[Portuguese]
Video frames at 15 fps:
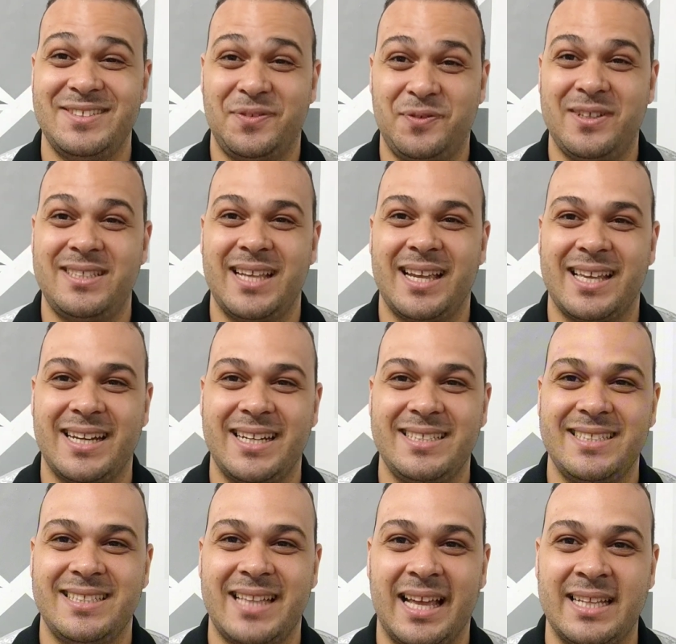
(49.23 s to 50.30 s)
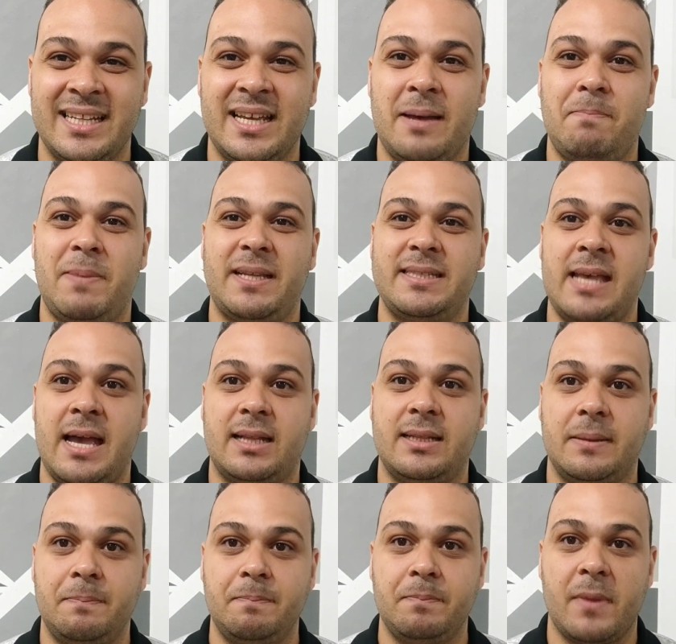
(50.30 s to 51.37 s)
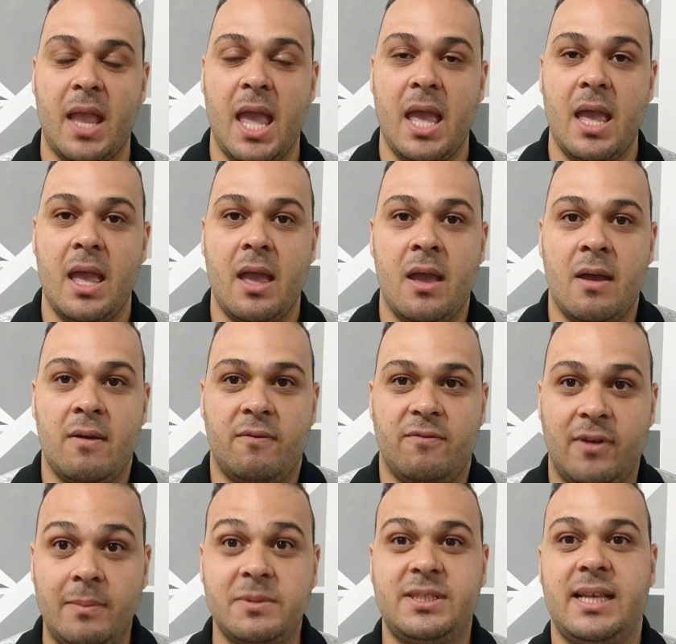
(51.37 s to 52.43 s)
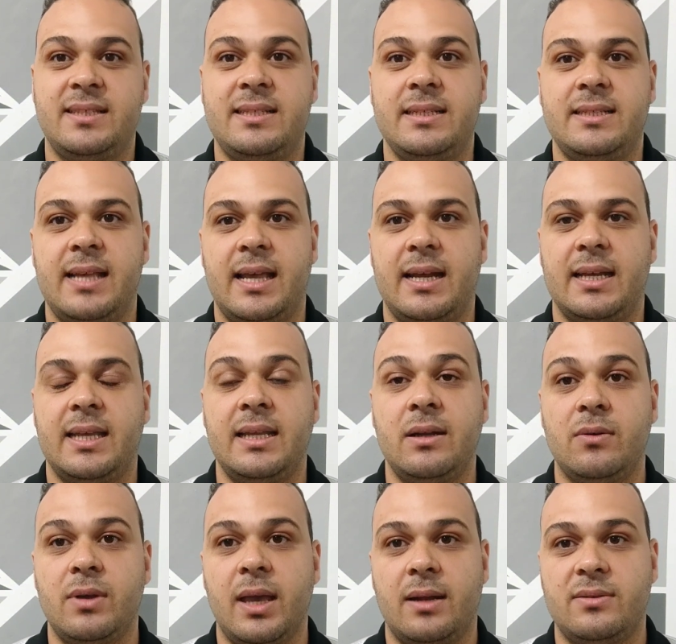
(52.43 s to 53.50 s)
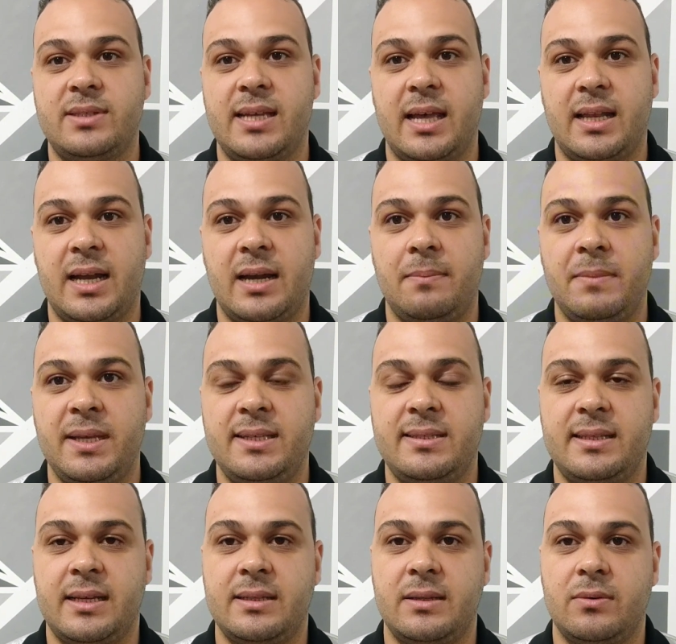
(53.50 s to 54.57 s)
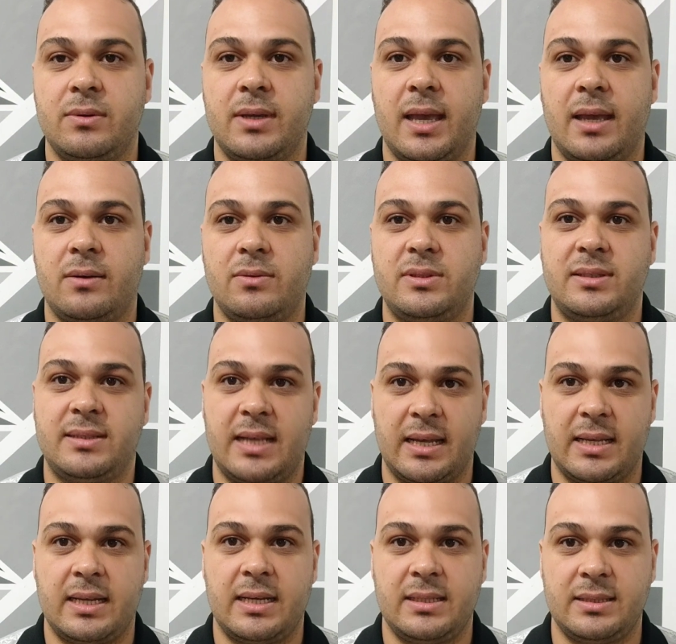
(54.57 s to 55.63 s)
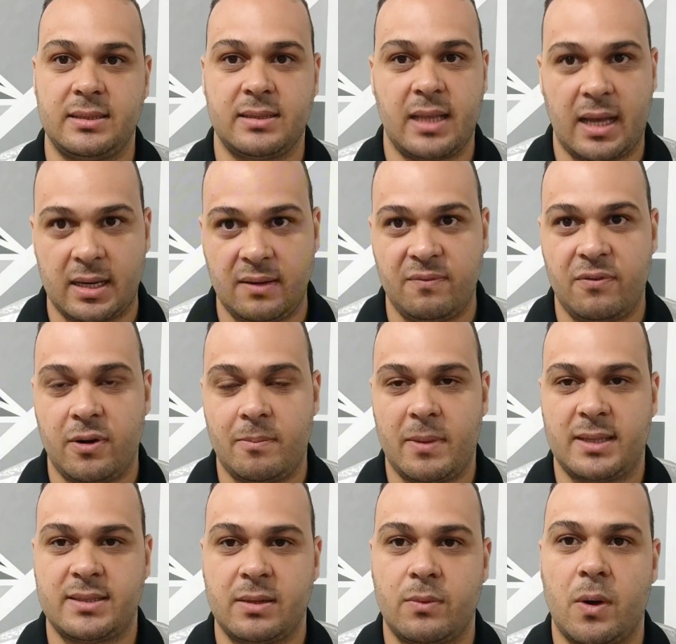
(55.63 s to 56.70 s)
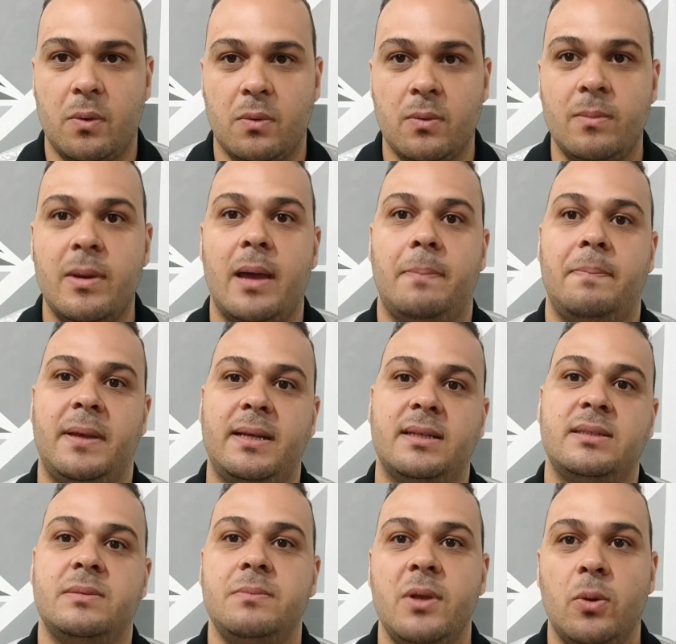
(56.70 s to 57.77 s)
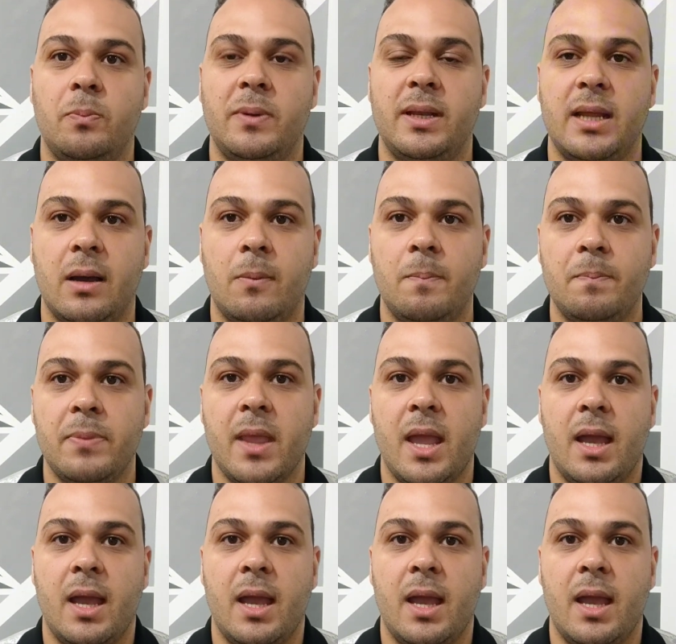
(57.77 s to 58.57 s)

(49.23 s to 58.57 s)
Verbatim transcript: Difícil acreditar, né, rapaziada? Vamos ser sinceros aqui, não quero ser alarmista, não quero desacreditar informação alguma, é apenas minha opinião.